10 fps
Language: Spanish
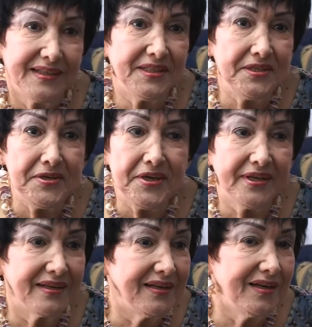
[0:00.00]
y
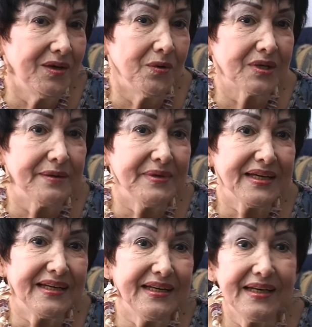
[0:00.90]
dije, lo que
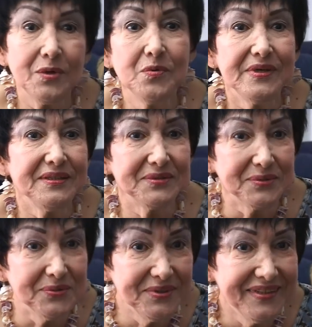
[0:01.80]
me gané en la
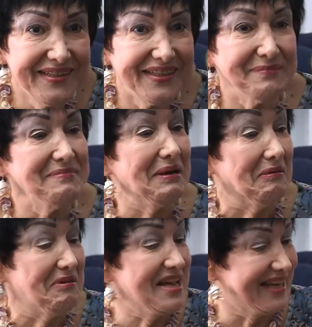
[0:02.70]
juventud me lo voy a